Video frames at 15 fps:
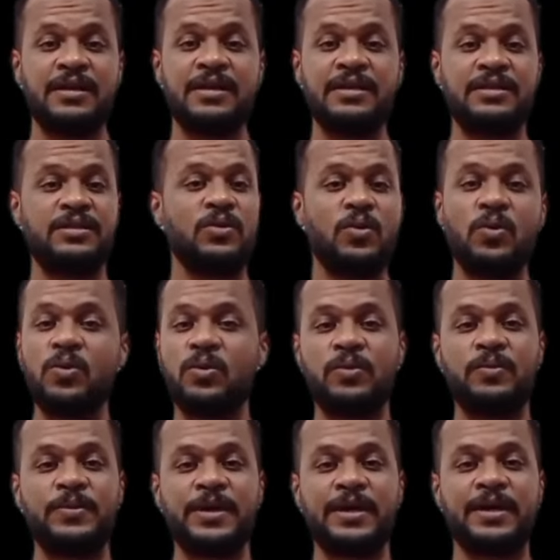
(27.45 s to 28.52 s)
هندي
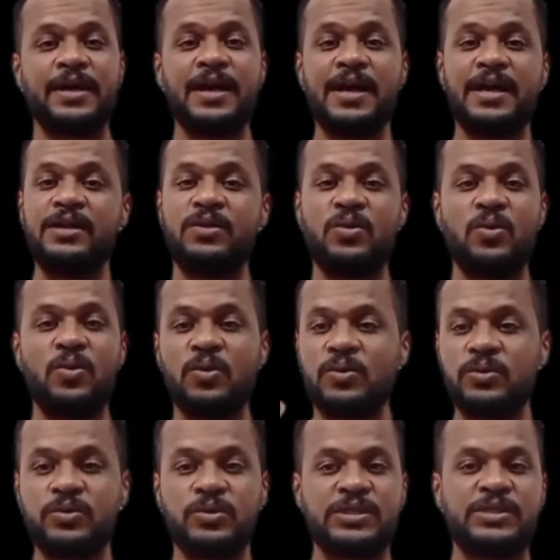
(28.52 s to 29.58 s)
وبنغالي
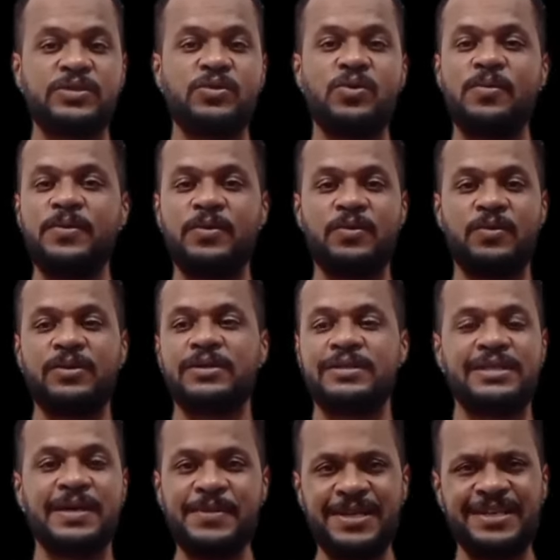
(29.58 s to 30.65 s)
واثيوبي
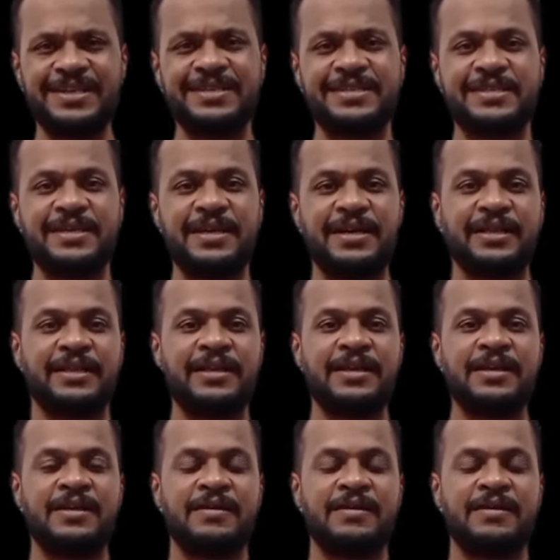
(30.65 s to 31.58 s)
وجميع الجنسيات